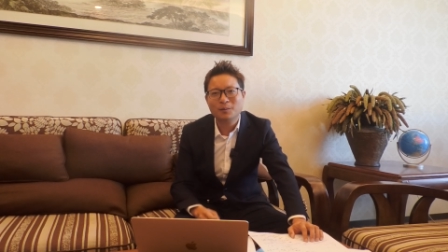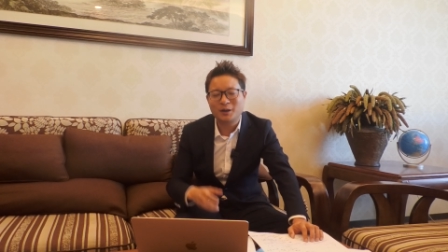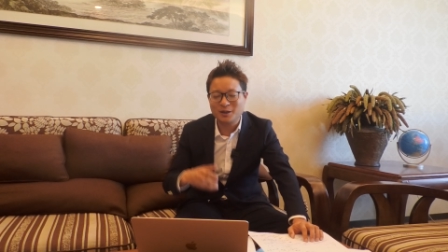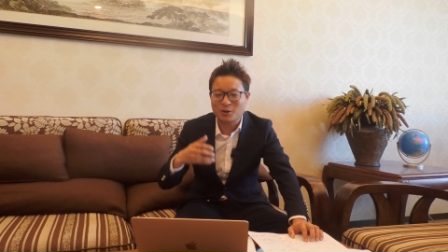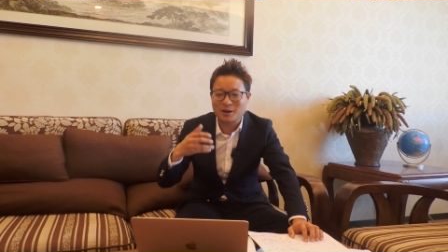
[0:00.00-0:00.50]

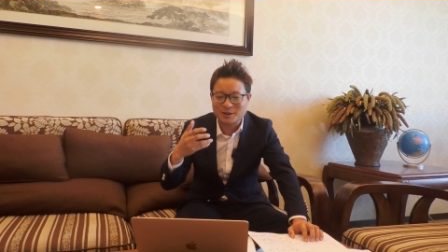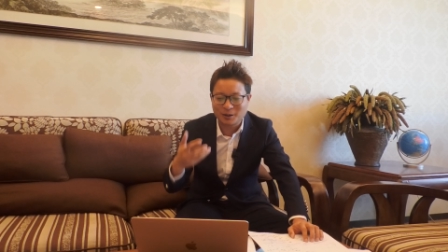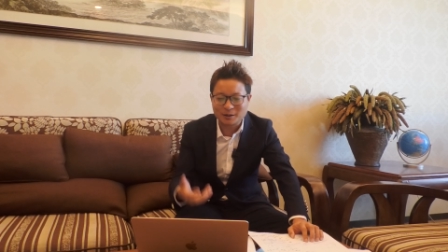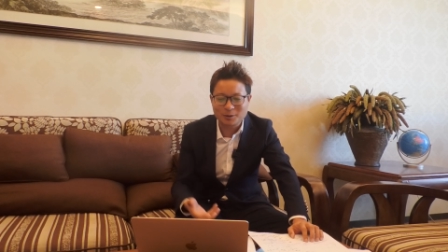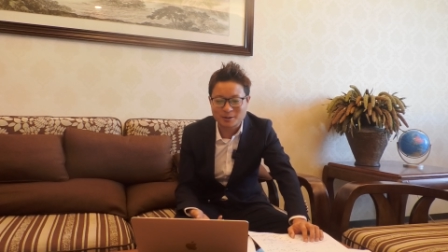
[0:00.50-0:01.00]
批准了之
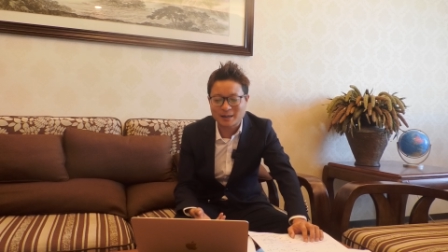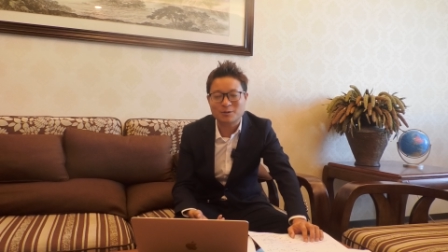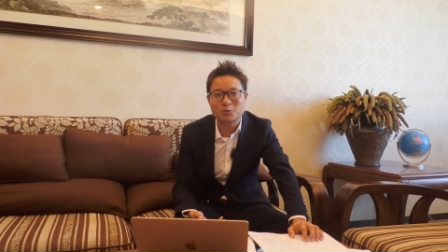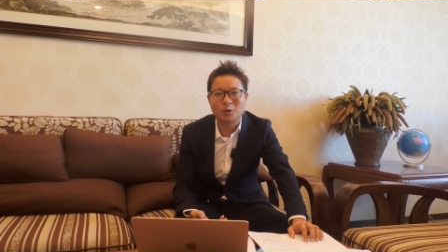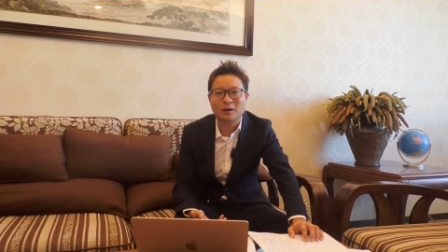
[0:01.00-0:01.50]
后你又这
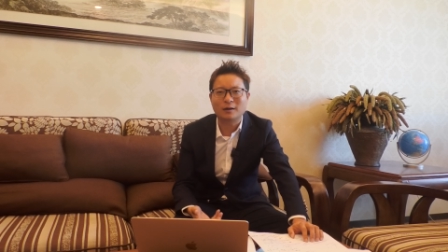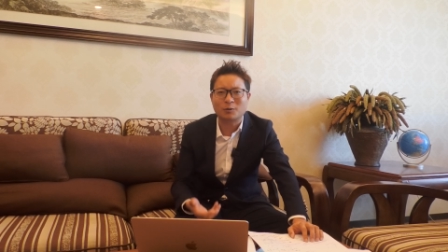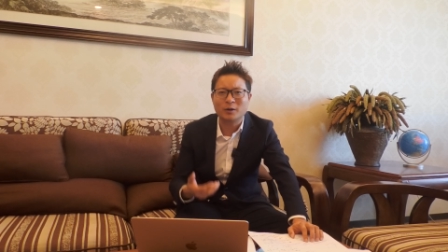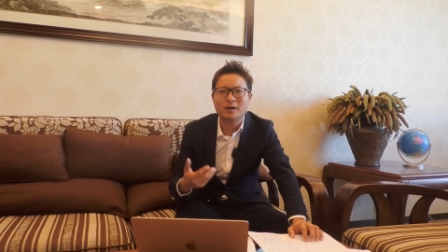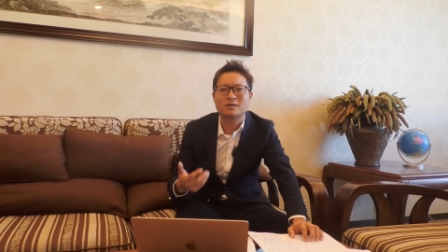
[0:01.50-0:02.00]
样做，啊，
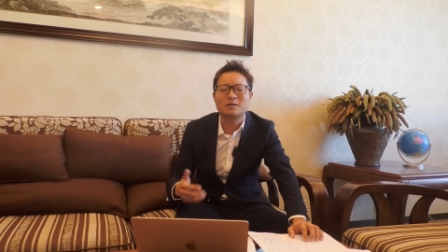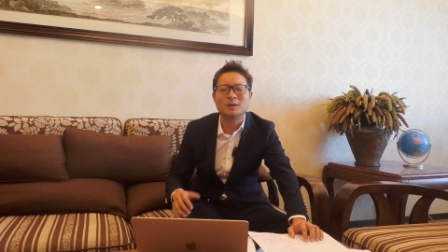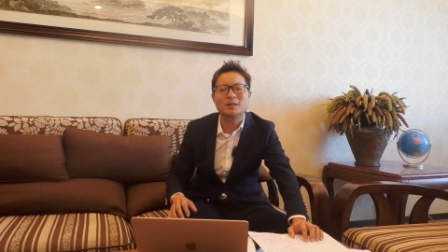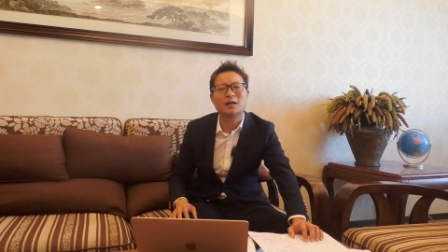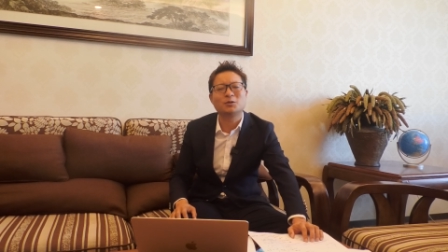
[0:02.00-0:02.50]
国内的资
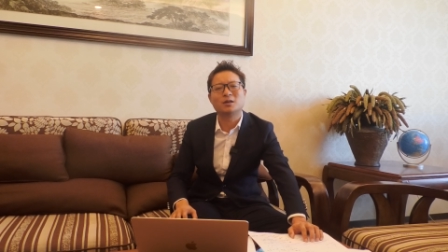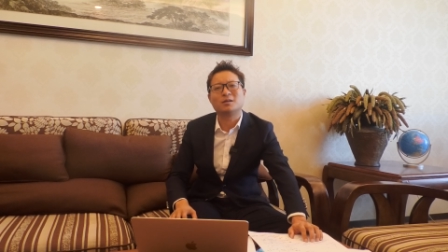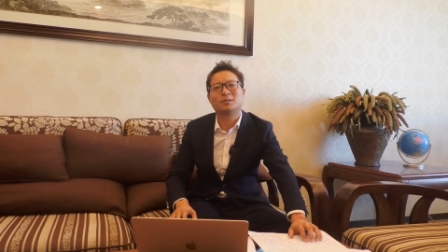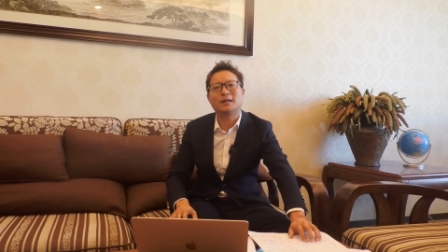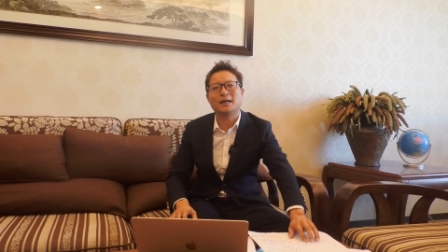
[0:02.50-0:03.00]
本家就
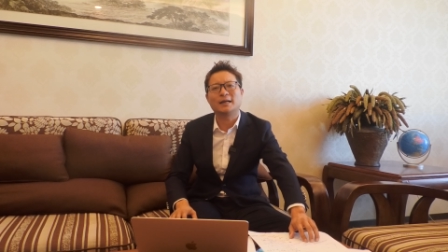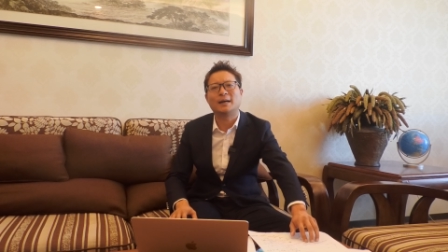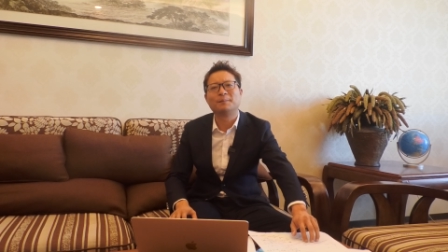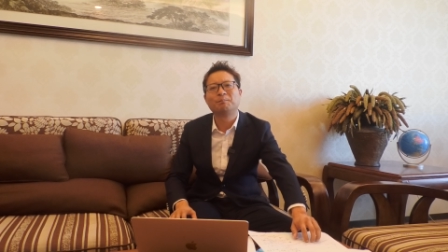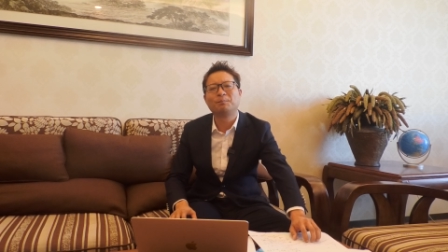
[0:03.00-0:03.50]
很受打压，